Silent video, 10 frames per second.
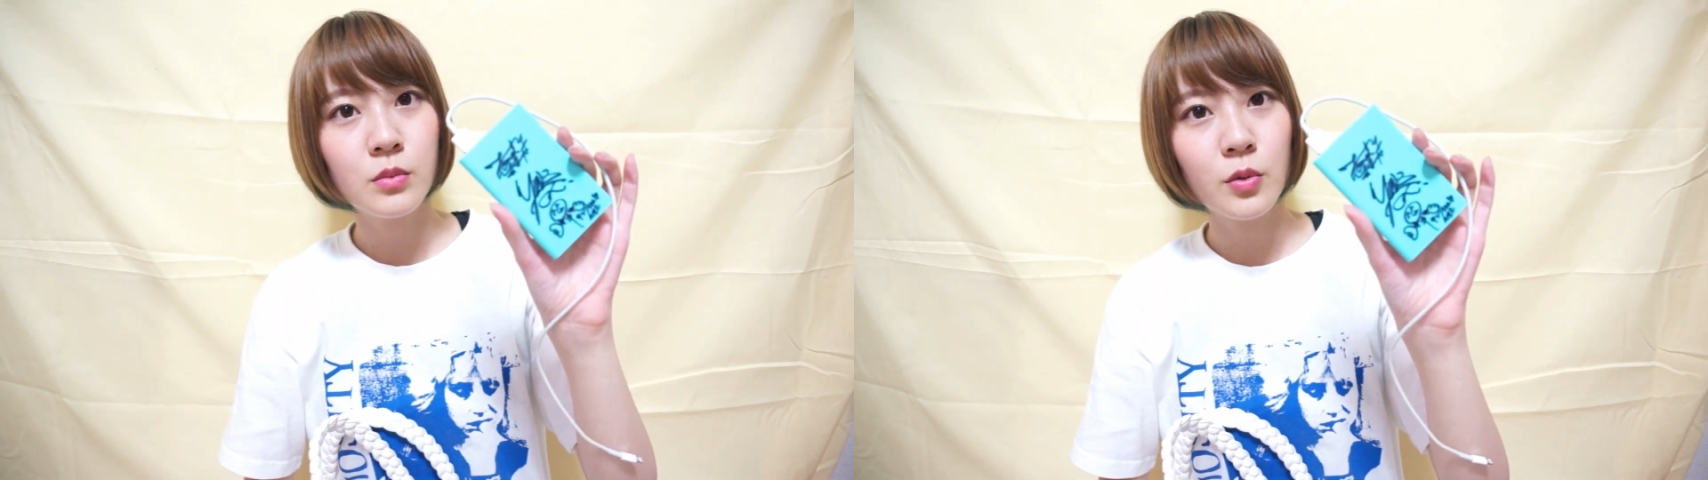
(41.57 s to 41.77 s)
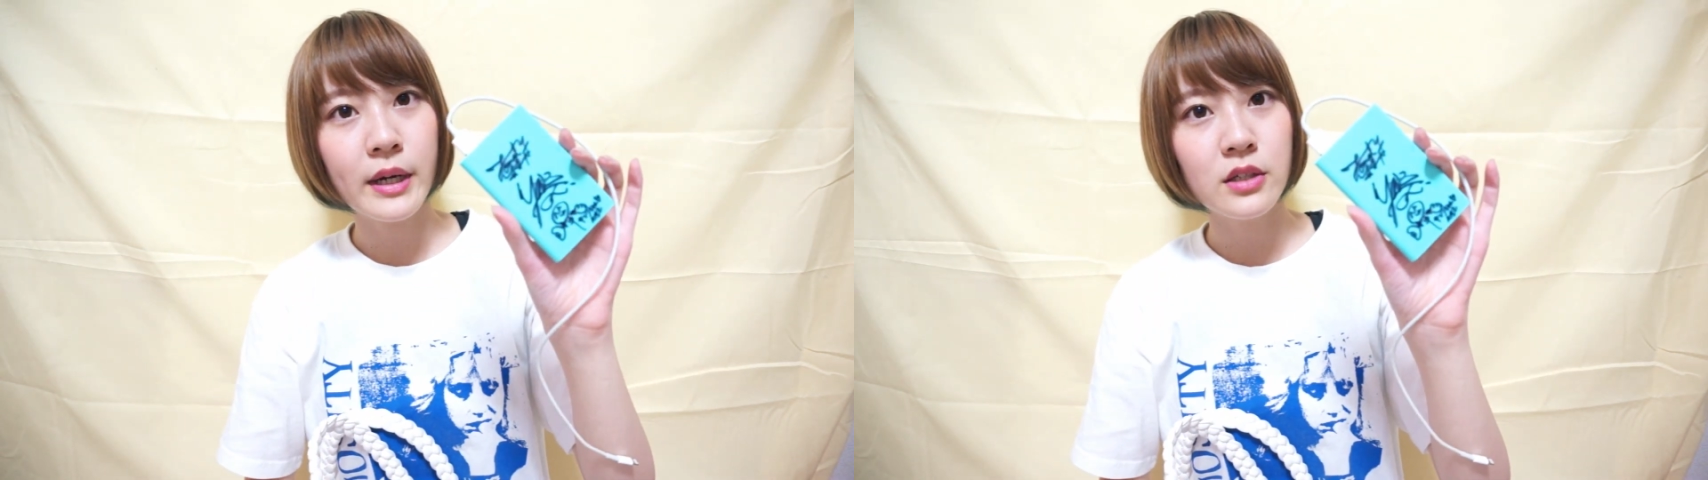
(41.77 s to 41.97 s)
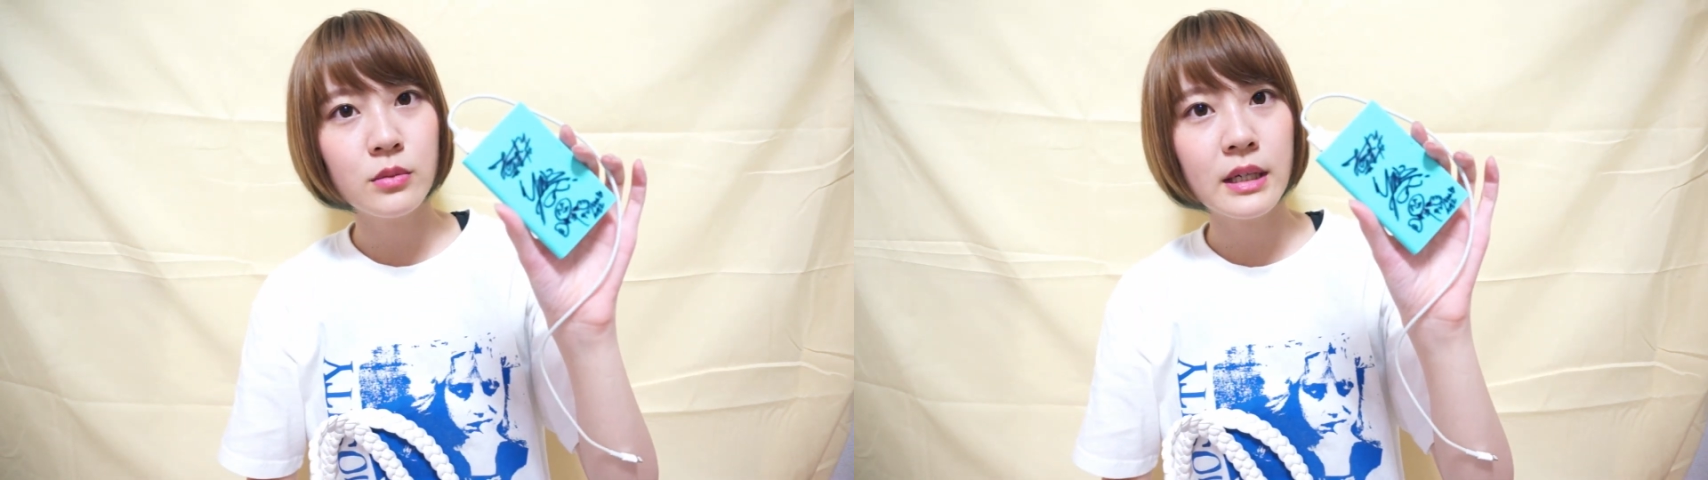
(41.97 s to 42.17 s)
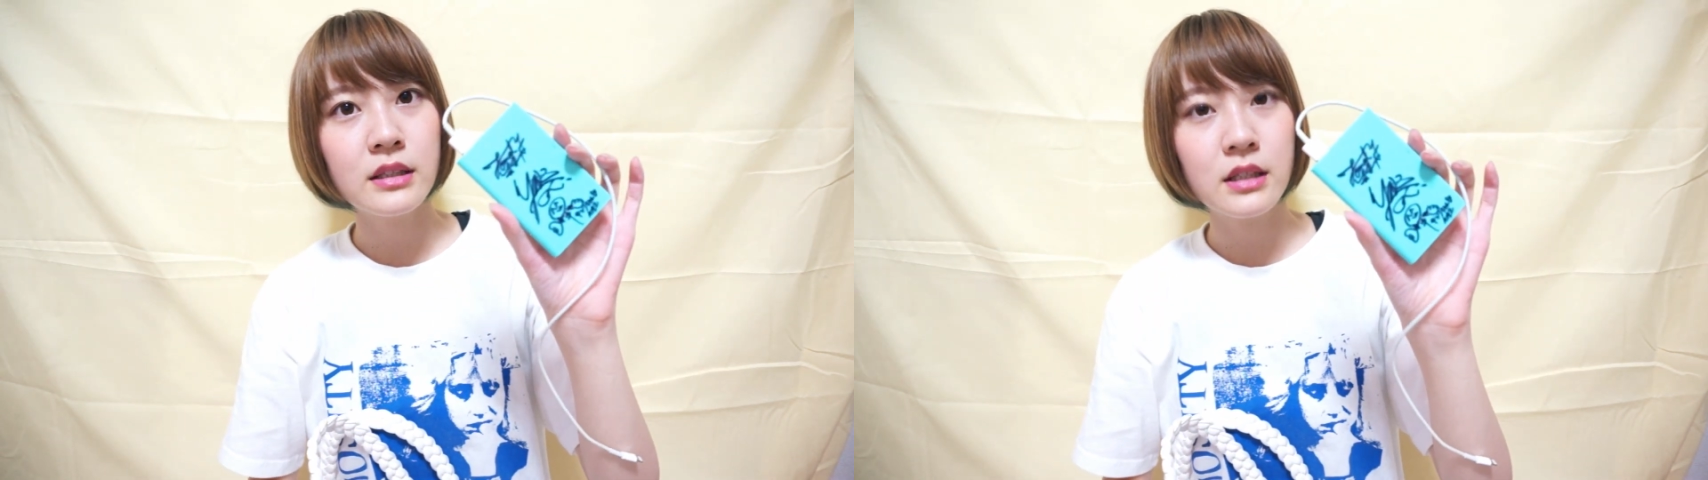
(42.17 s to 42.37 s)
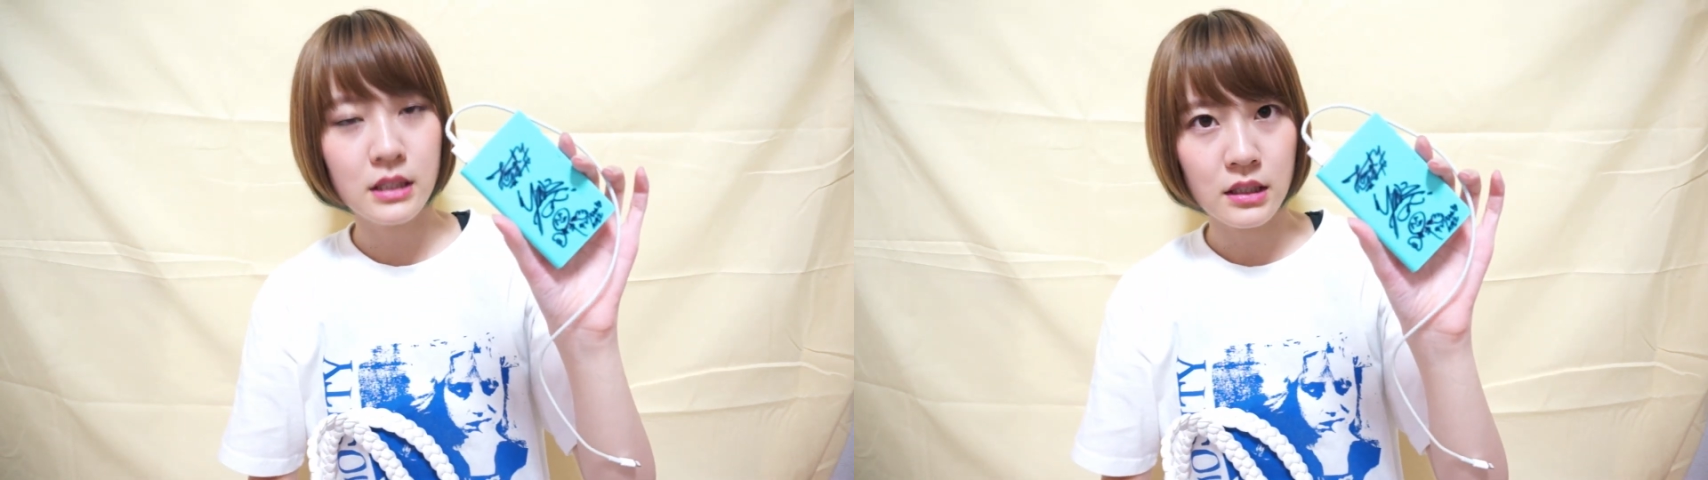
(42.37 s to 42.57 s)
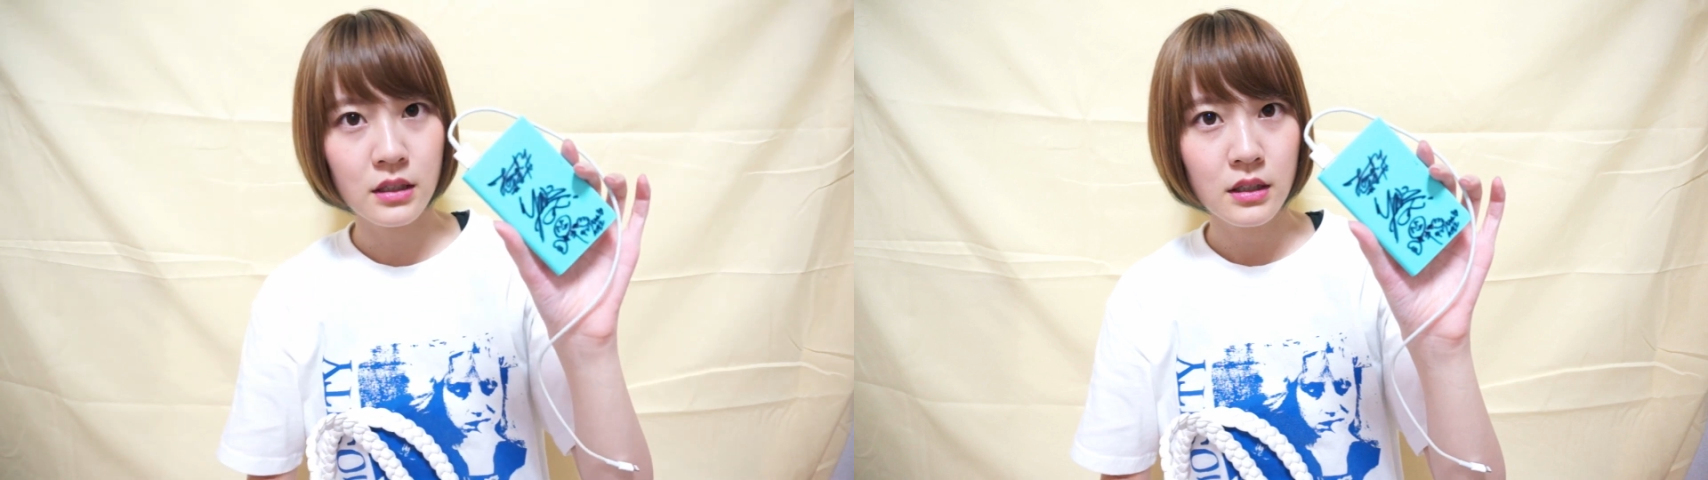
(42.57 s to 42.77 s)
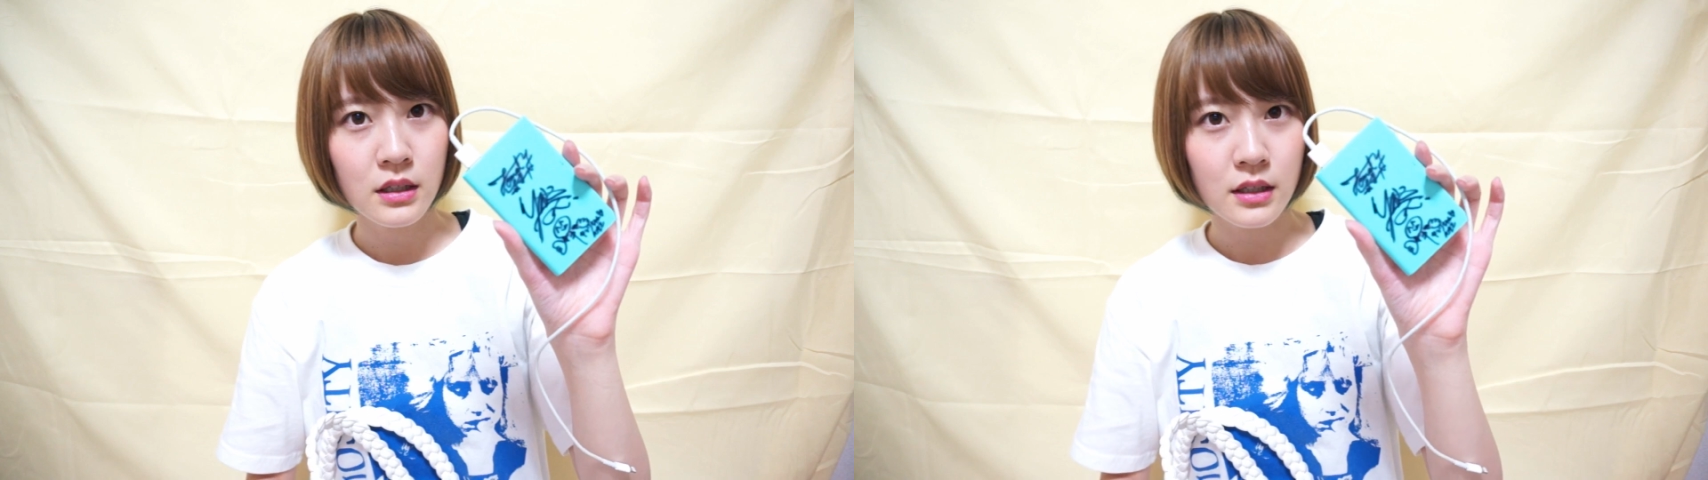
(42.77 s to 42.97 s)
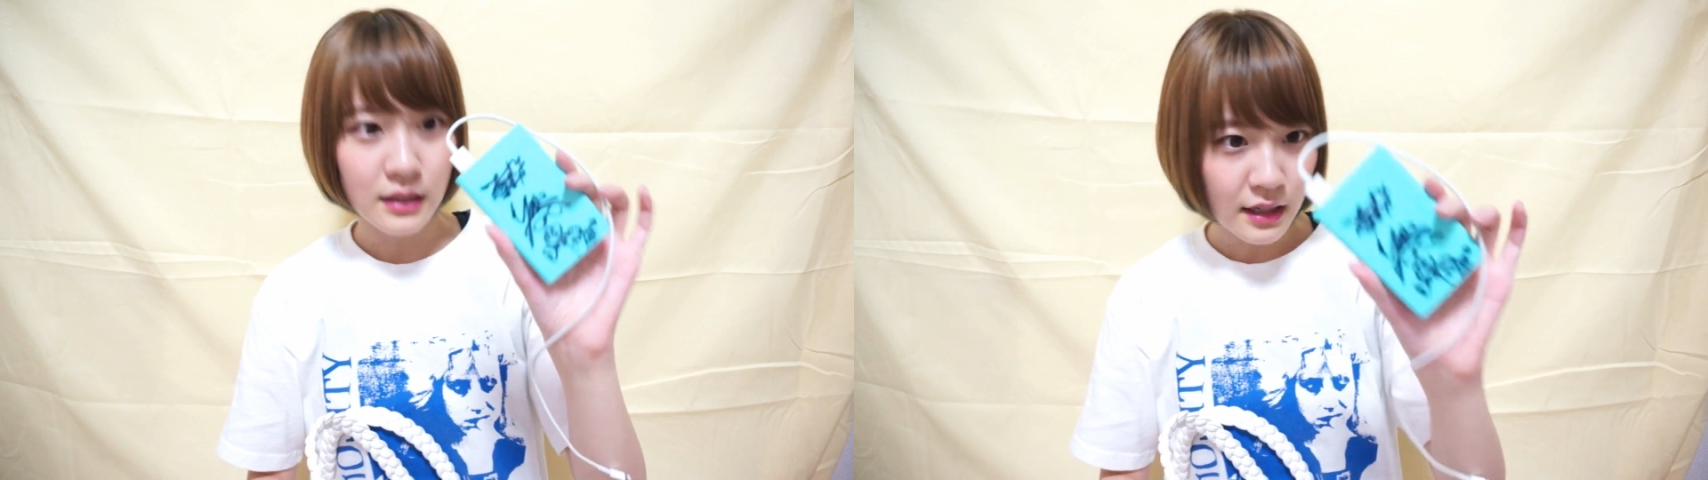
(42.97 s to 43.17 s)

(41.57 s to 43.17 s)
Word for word: モバイルバッテリー